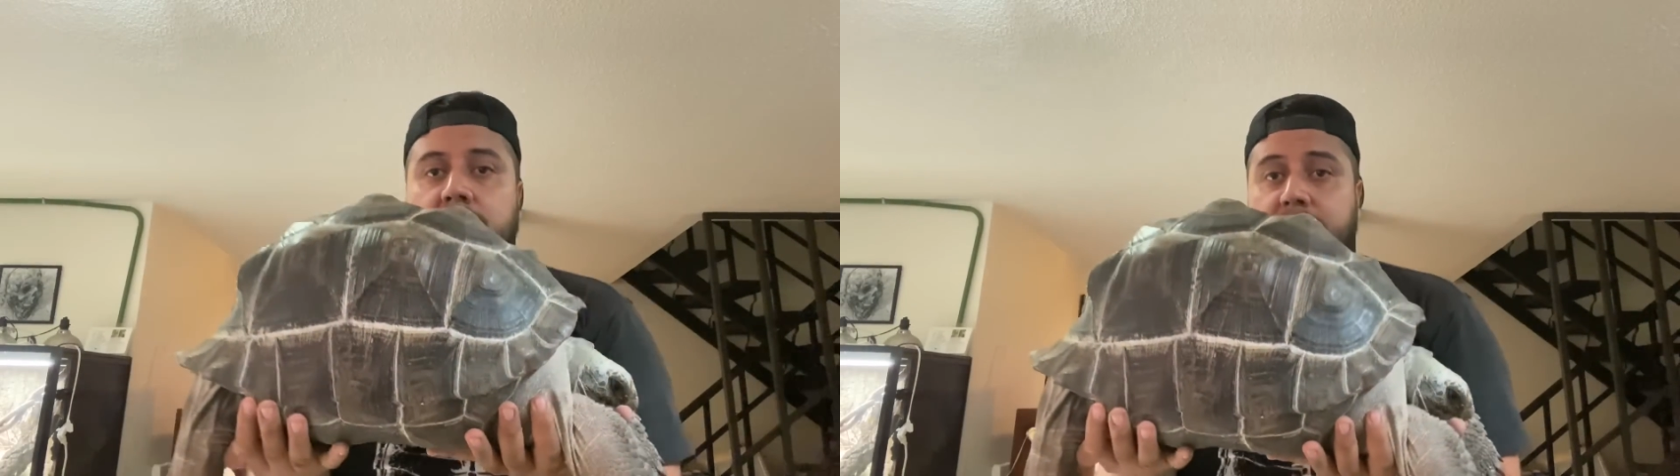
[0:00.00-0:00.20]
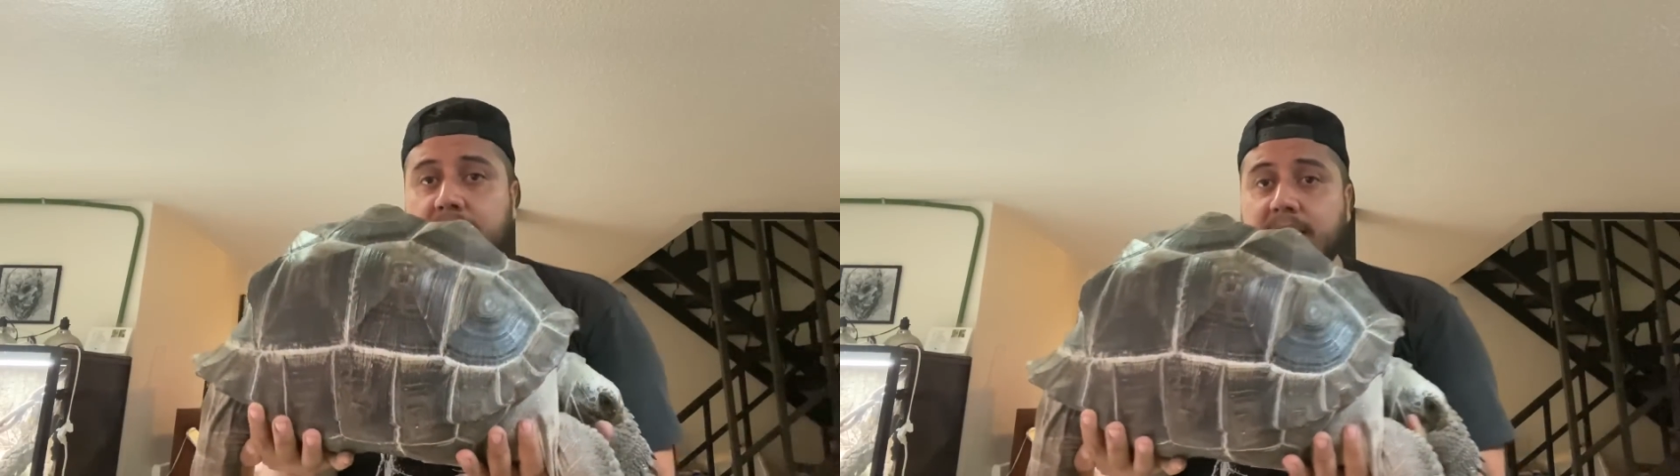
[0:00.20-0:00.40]

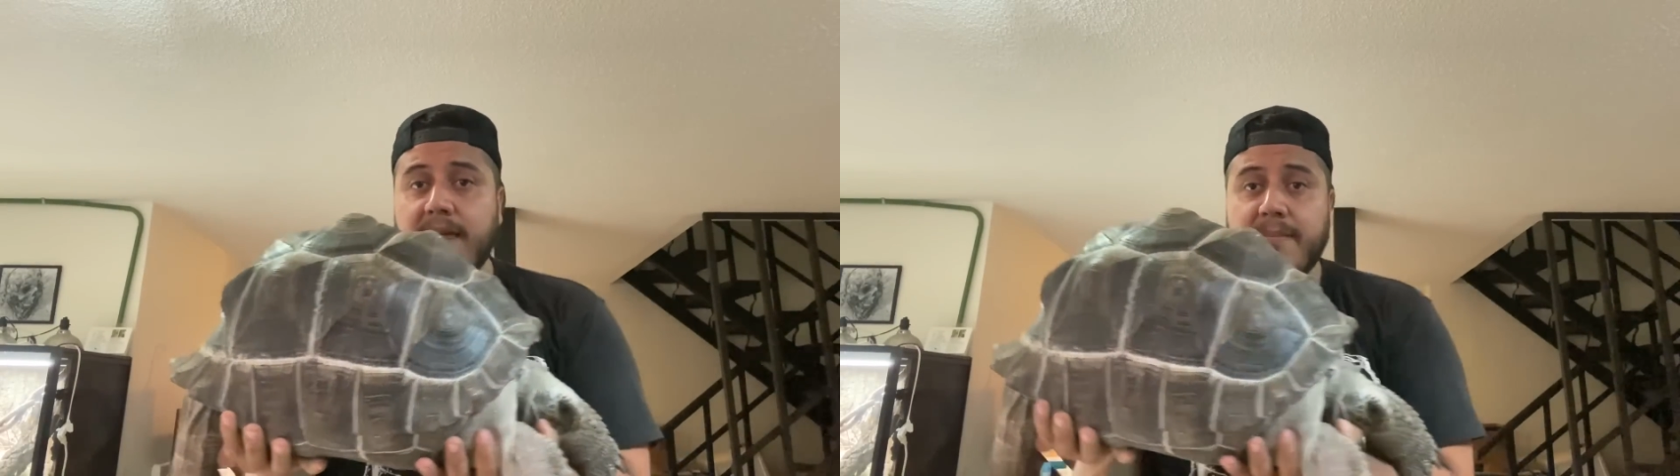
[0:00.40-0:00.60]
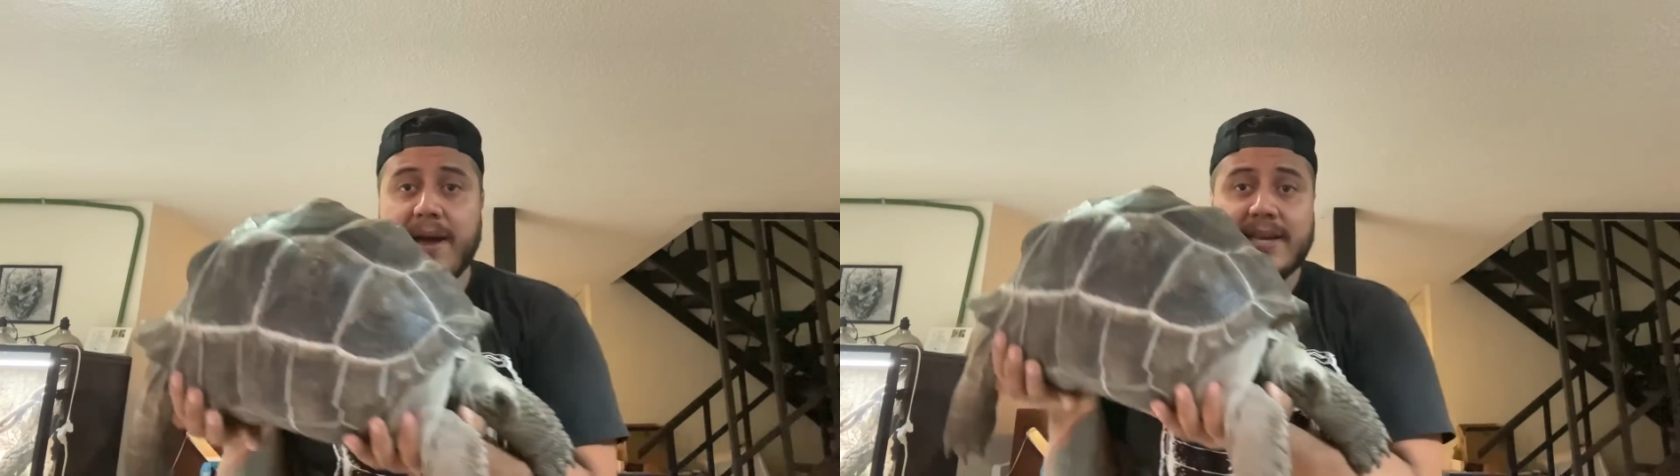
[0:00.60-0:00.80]
vean
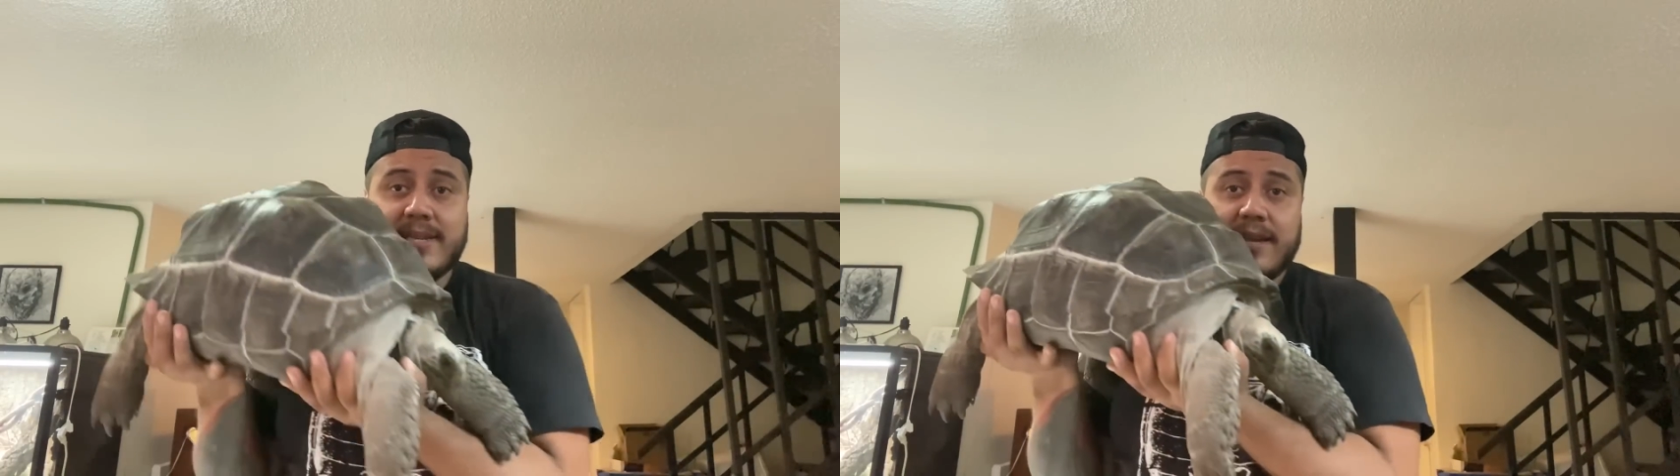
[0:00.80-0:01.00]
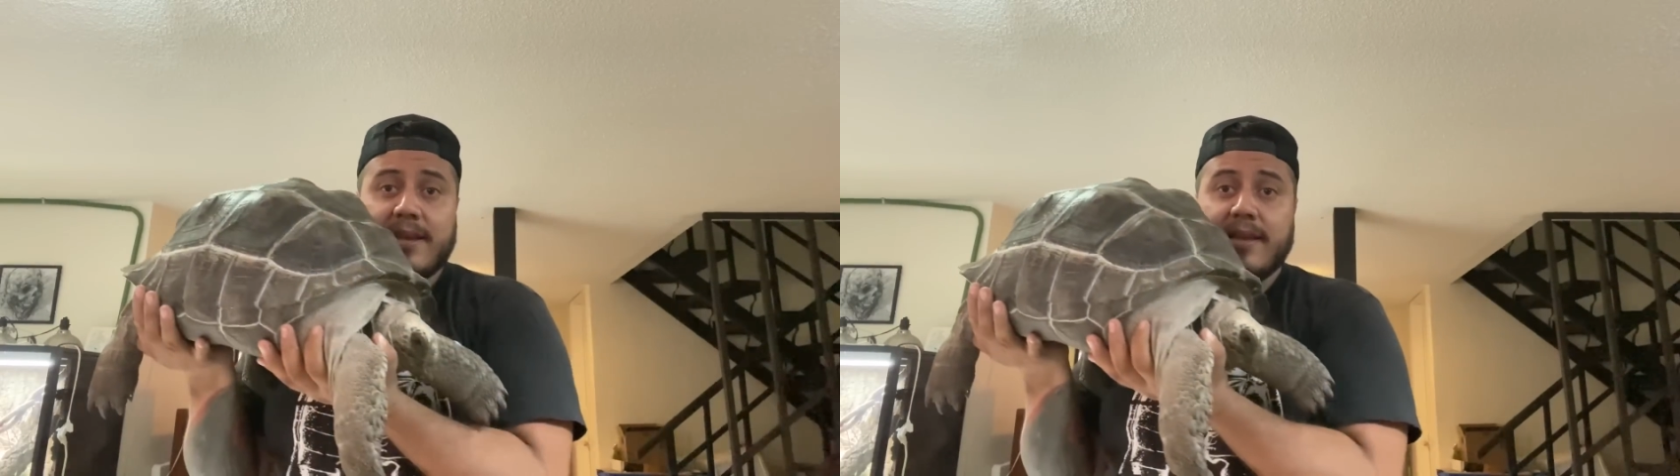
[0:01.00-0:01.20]
nada más.